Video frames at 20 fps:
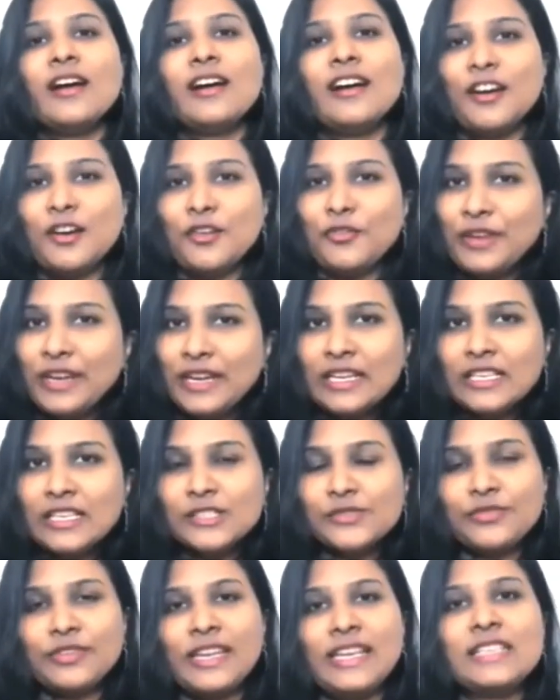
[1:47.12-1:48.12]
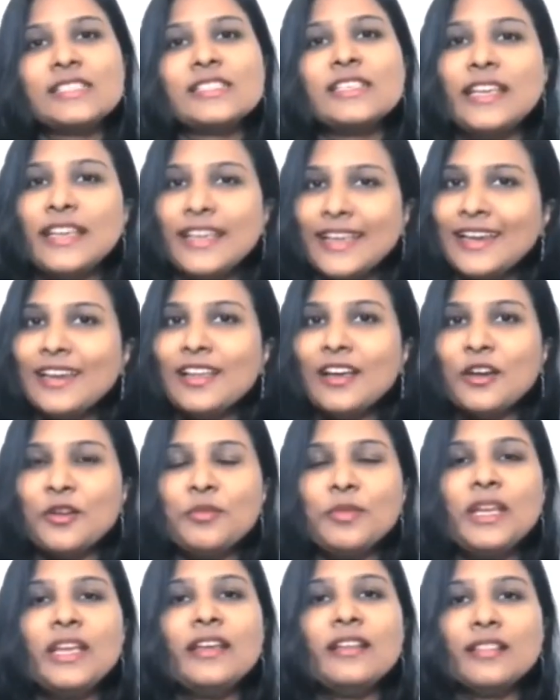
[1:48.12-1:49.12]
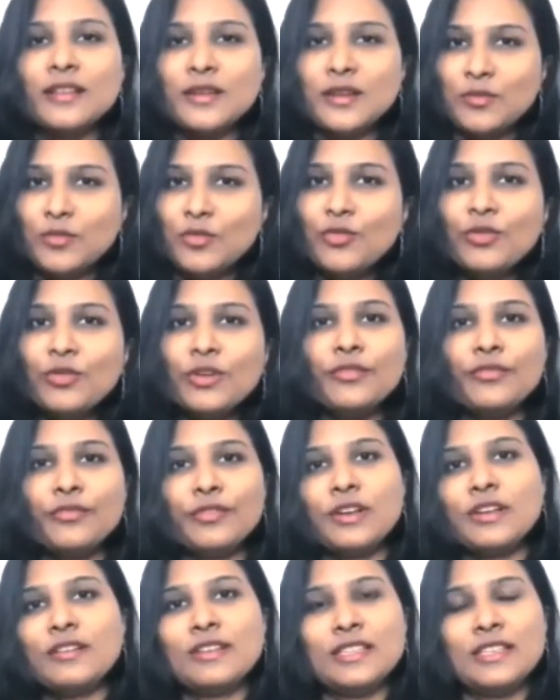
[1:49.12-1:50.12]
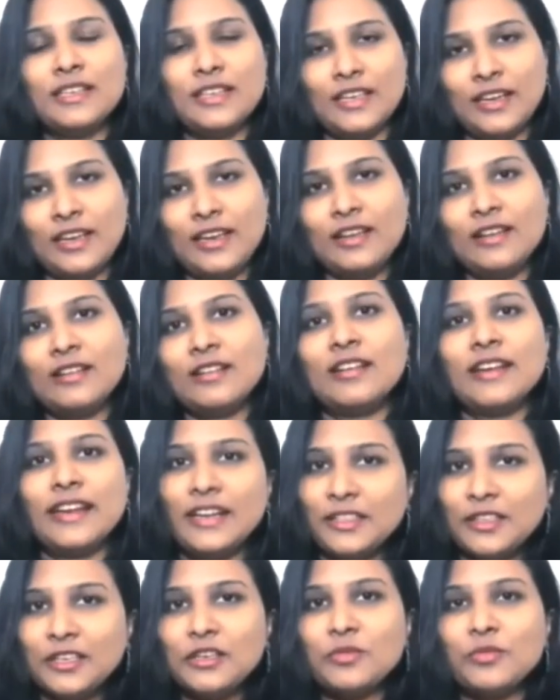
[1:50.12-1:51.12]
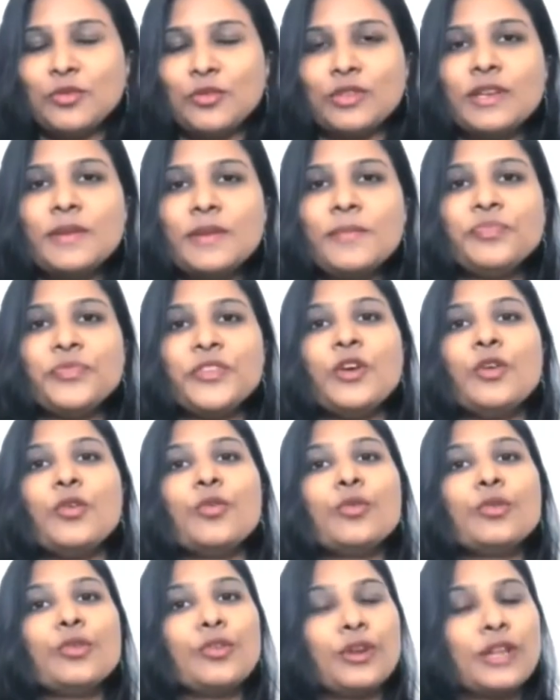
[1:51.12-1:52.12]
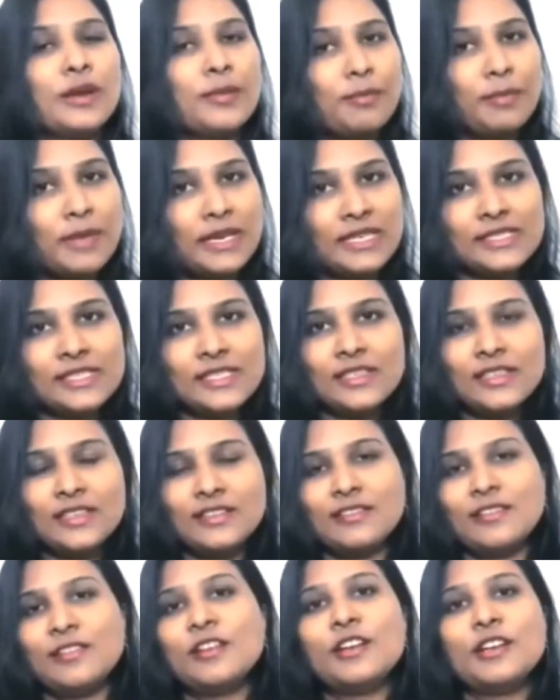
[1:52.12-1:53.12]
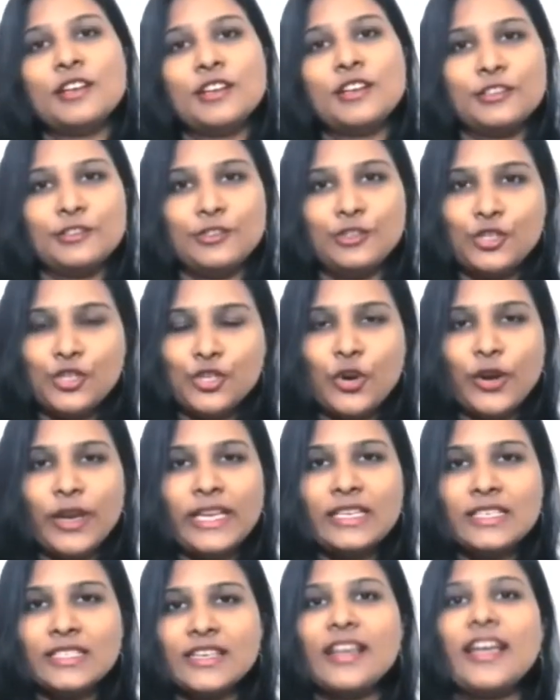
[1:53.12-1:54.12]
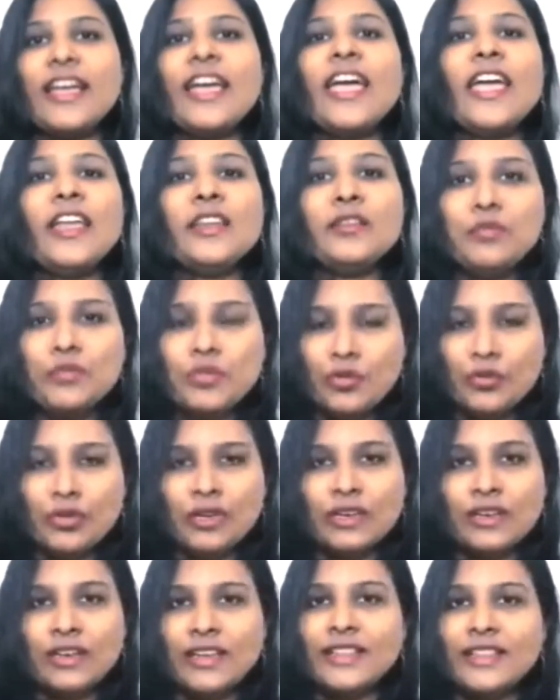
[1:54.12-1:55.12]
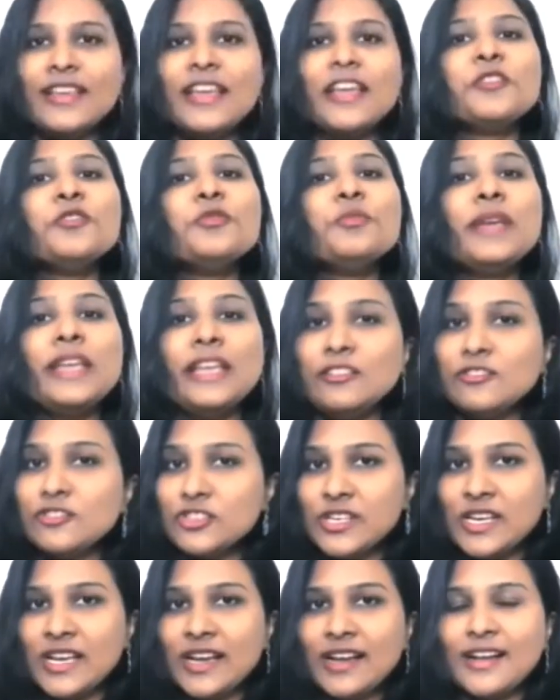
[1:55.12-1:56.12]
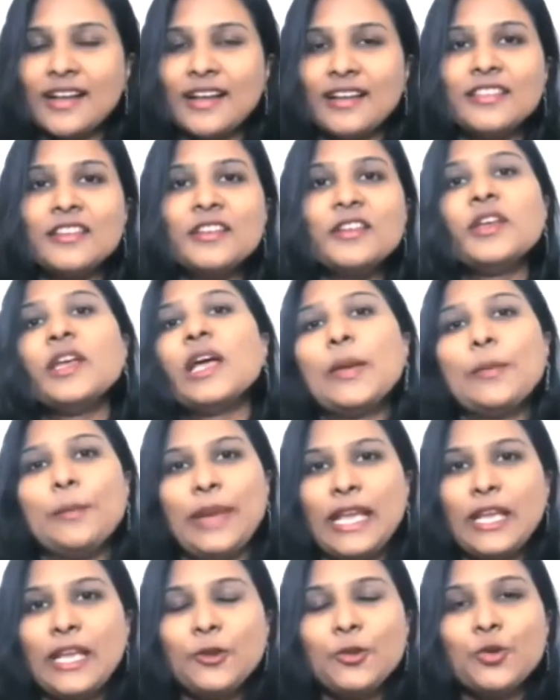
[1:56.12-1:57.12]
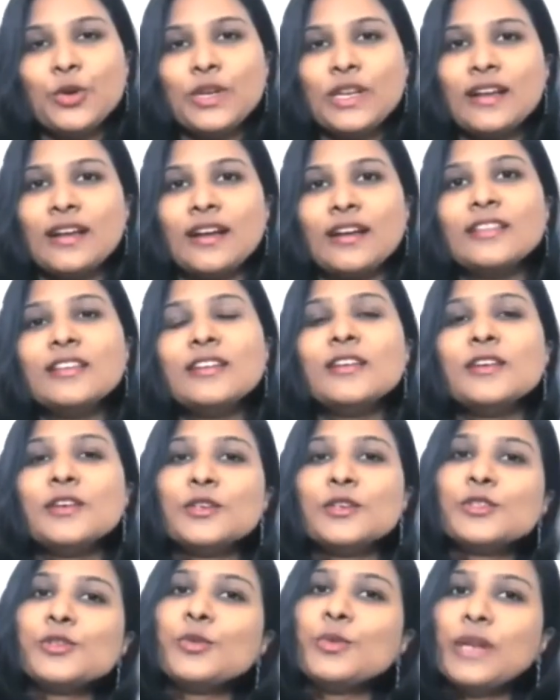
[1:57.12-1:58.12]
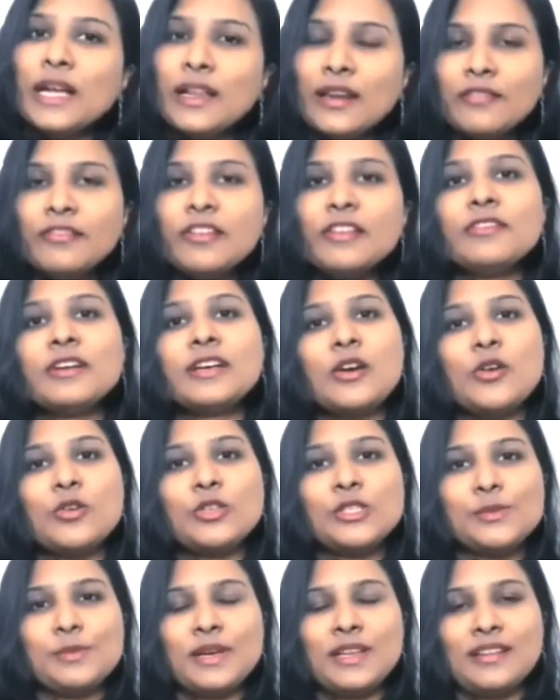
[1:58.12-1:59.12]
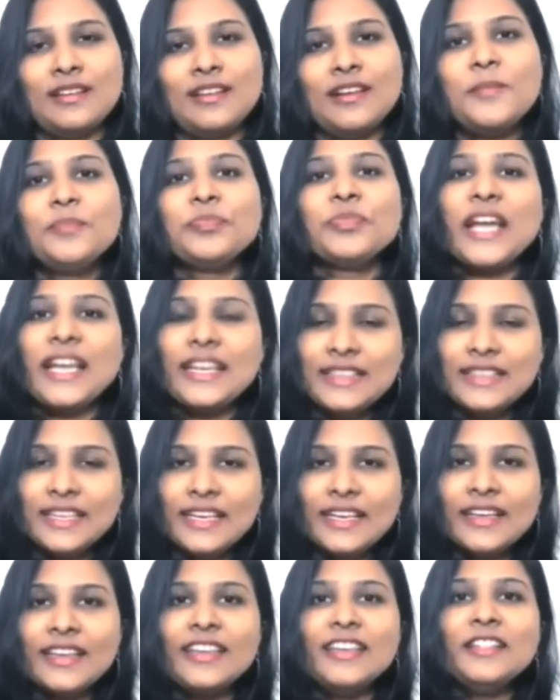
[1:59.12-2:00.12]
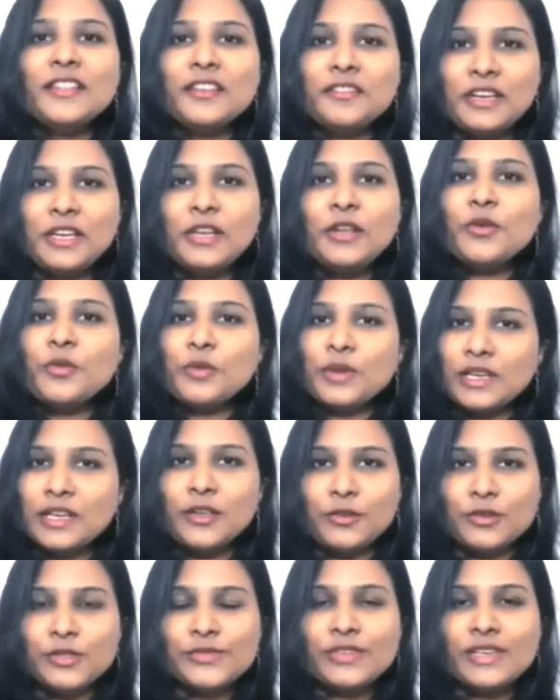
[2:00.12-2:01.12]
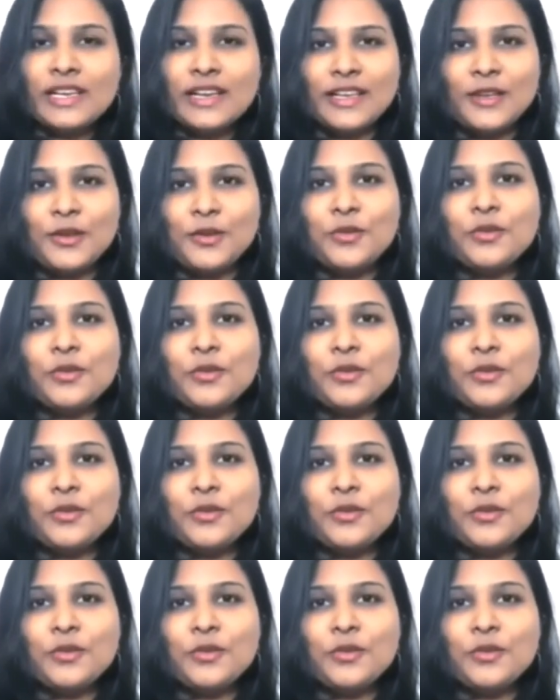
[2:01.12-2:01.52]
ஃபிட்னஸ் ஃப்ரீக்ஸ் நீங்கள் எல்லாருமே இந்த மூணு ஃபுட்டை வந்து நிறைய எடுத்துக்கும் போது உங்களோட மசில் ஜாயிண்ட் அண்ட் போன் இது எதுவுமே இன்ஜுரி ஆகாது பெயினும் இருக்காது ஸோ நல்லாவே ஒர்க் அவுட்ஸ் பண்ணலாம் ஐ திங்க் இந்த வீடியோ உங்களுக்கு யூஸ்ஃபுல்லாக இருக்கும்